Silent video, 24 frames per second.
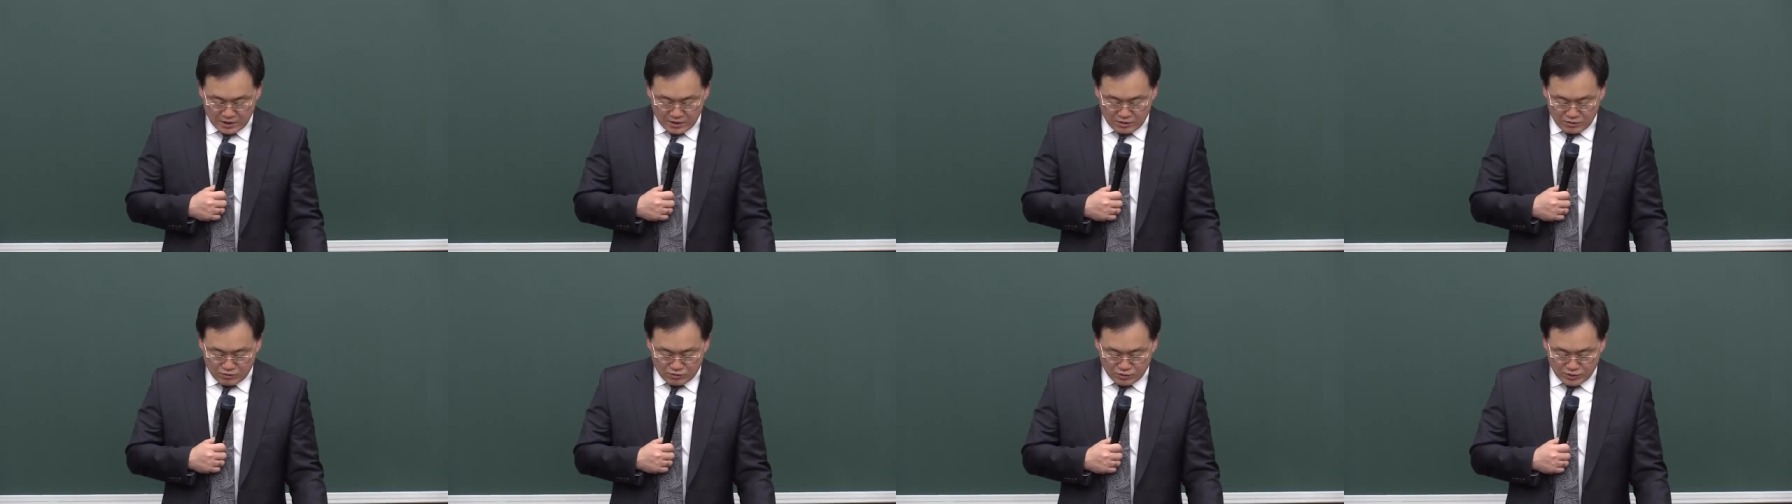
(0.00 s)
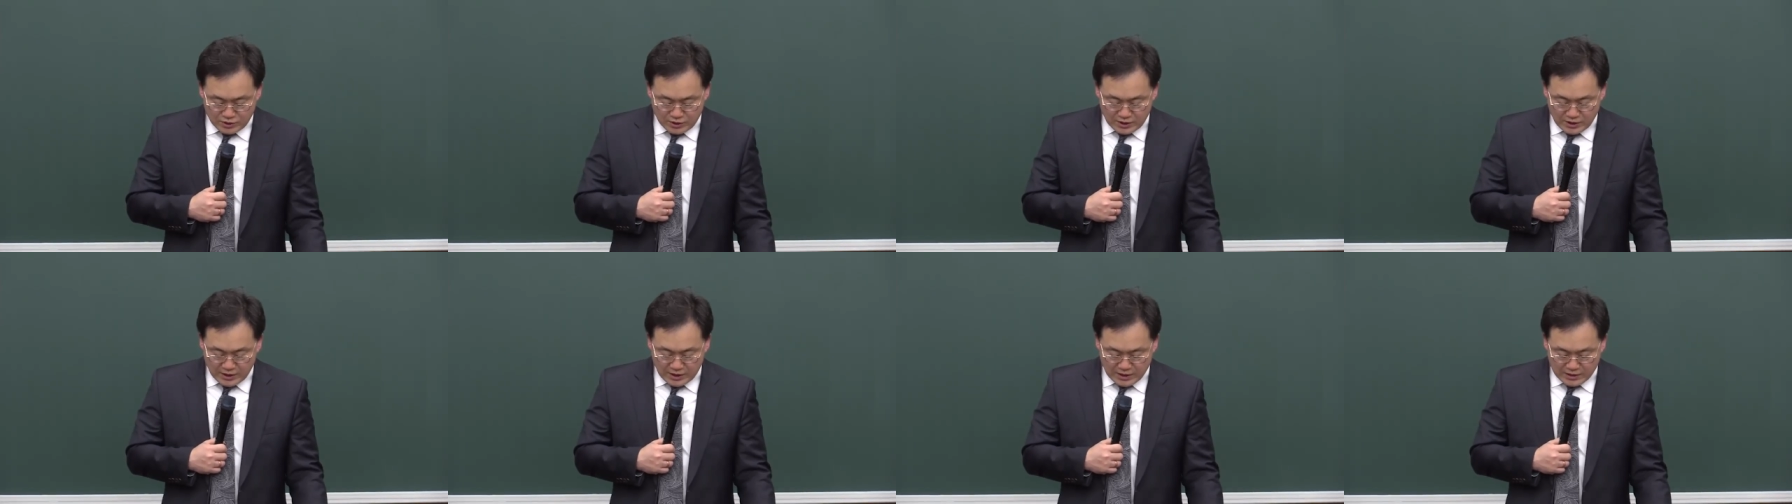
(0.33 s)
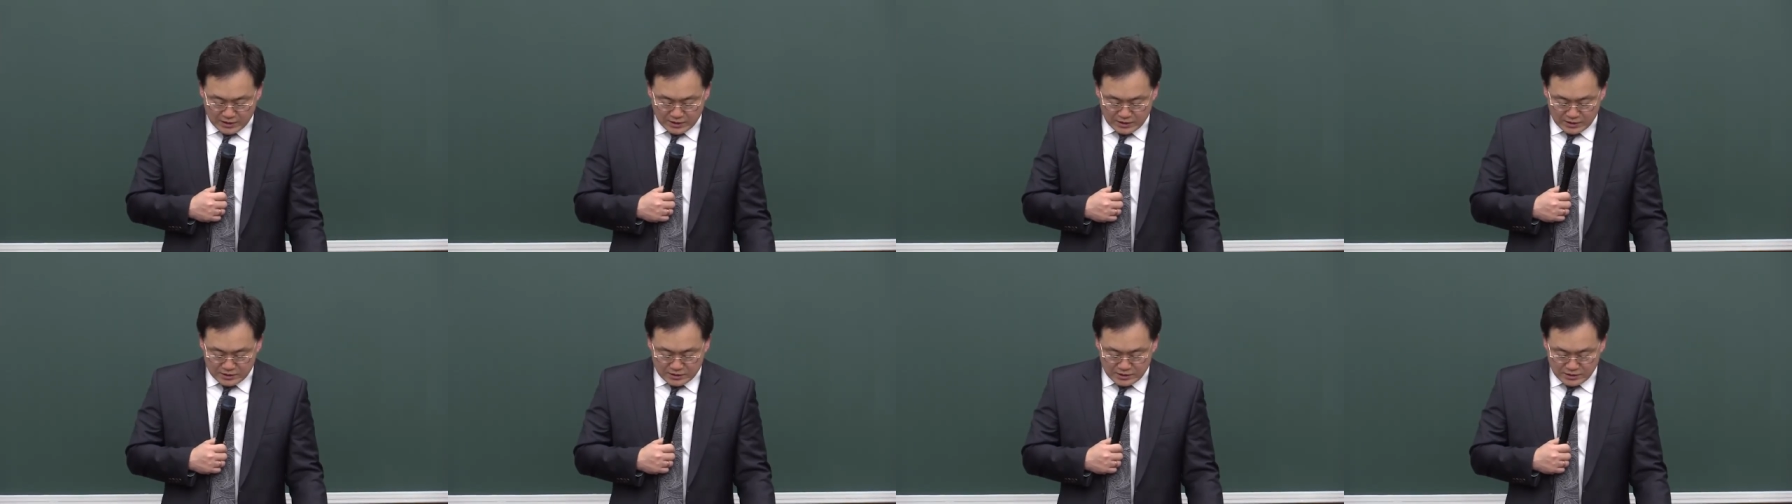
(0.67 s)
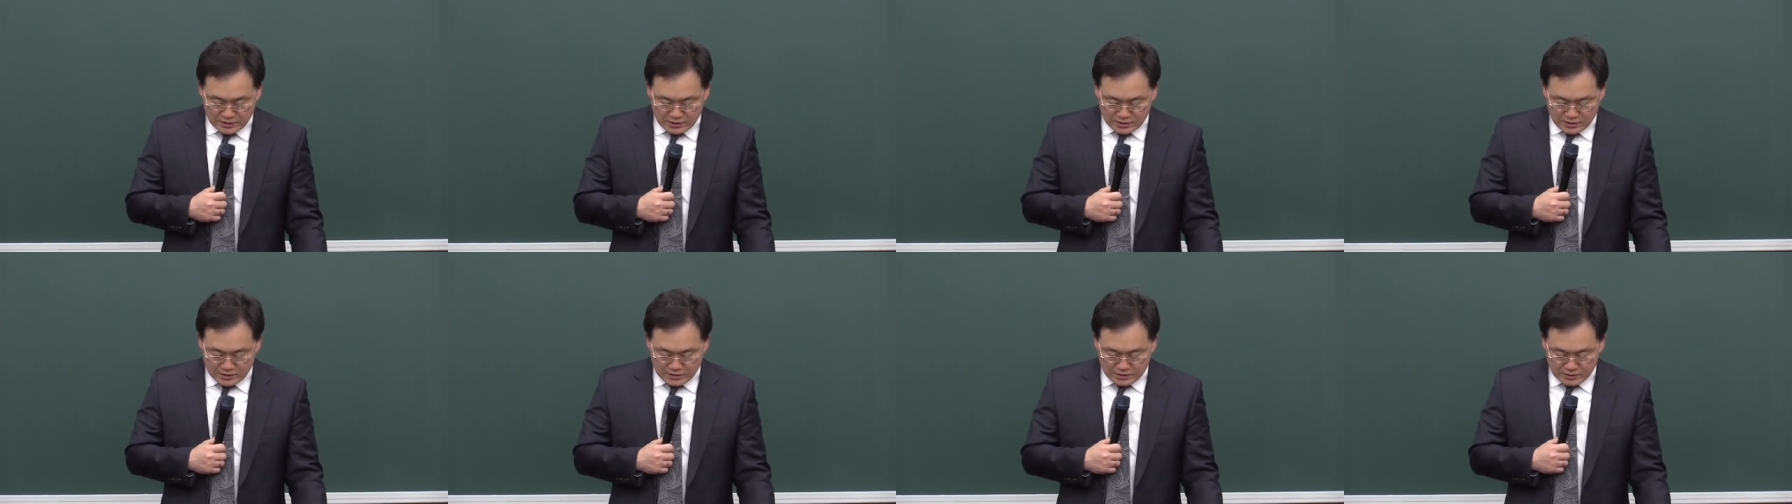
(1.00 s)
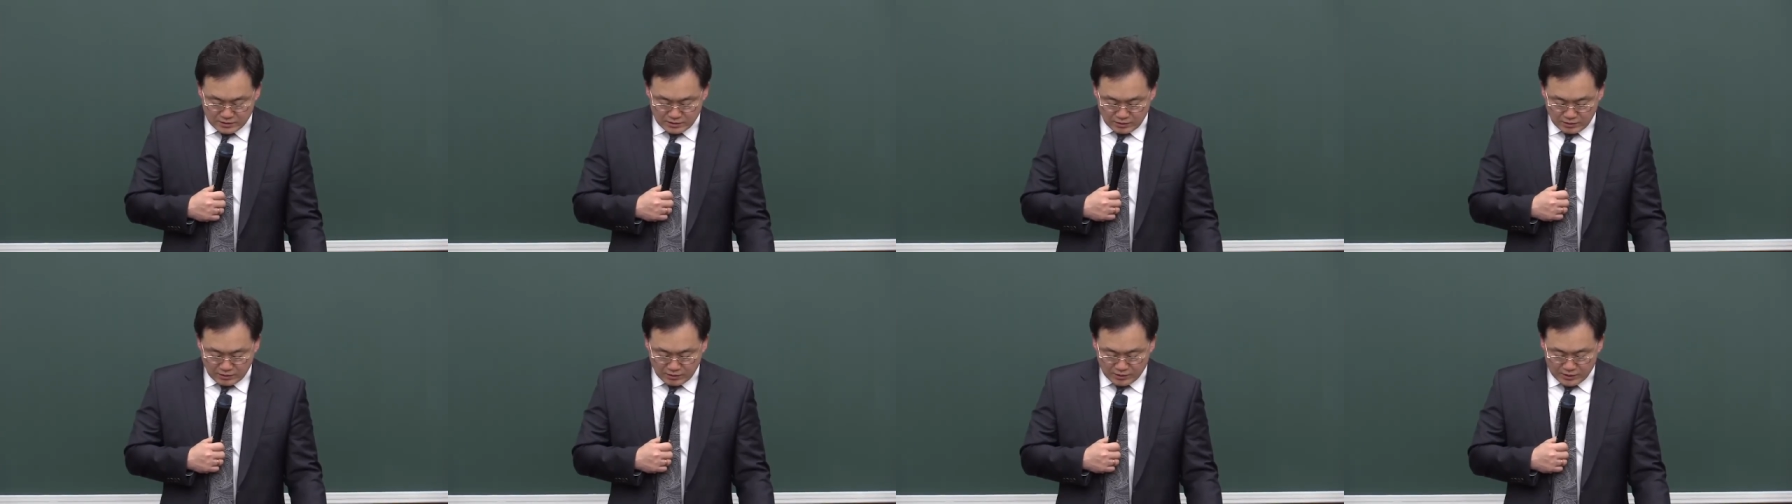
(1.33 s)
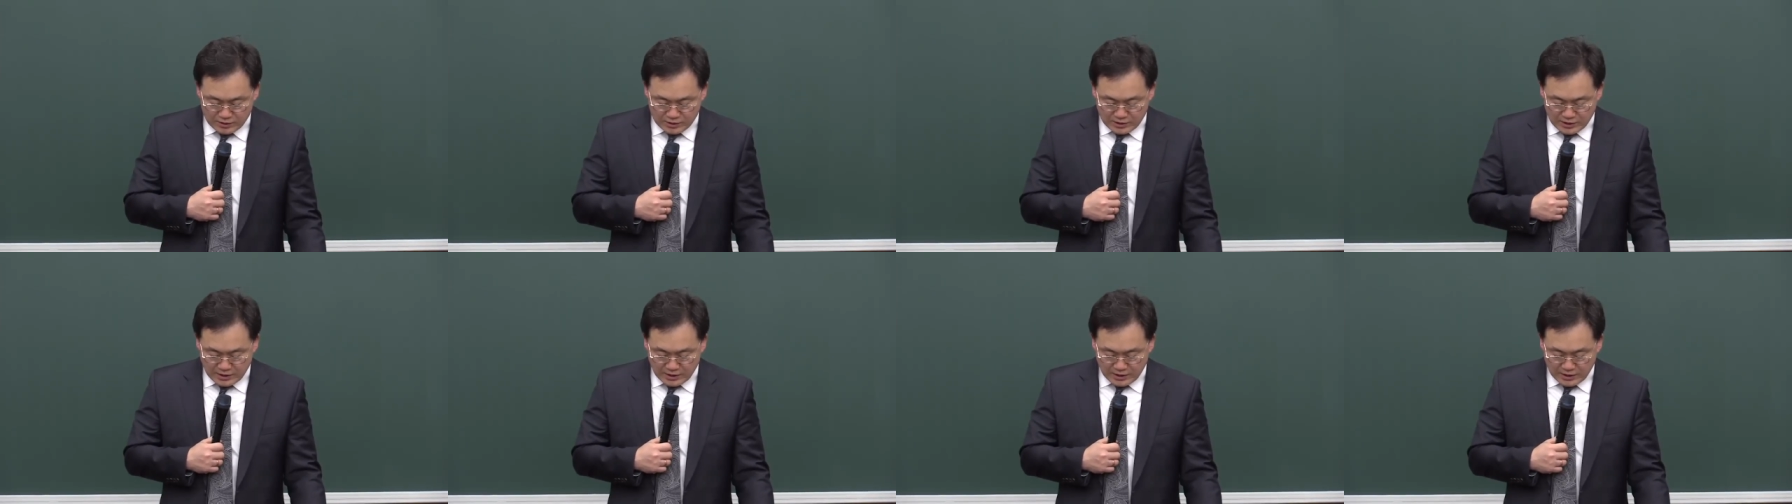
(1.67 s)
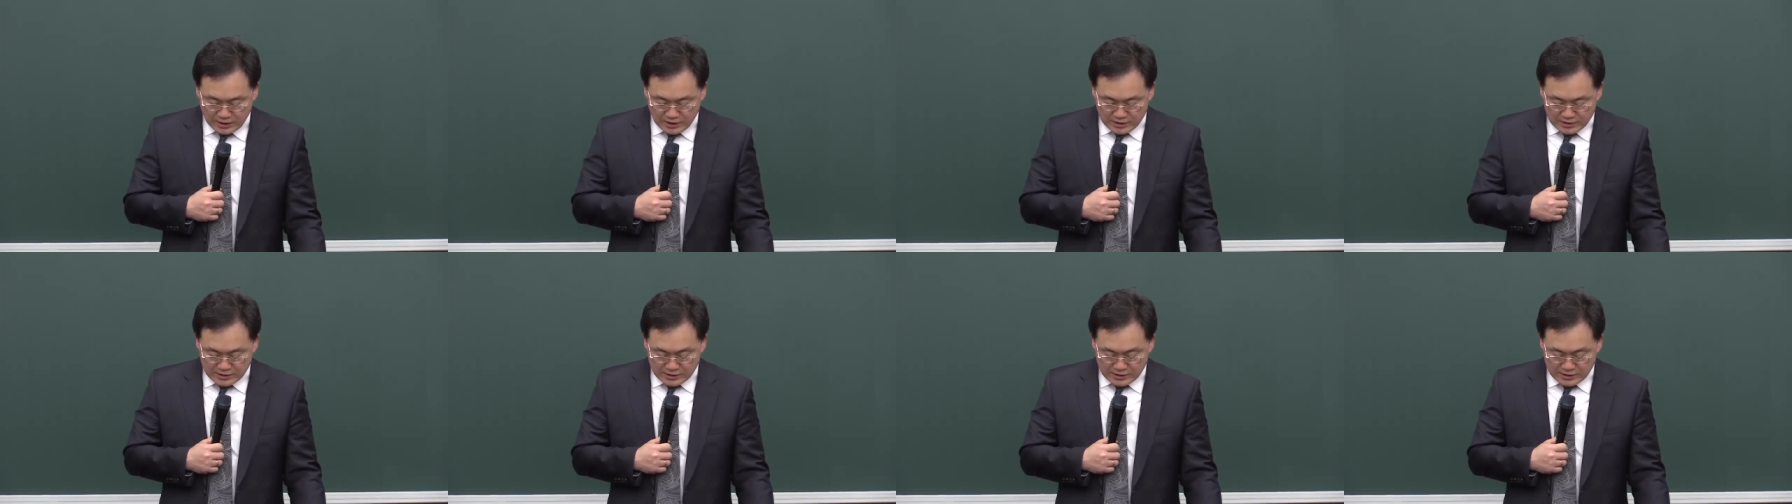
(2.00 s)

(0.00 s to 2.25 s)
우리 아들들은 어리다가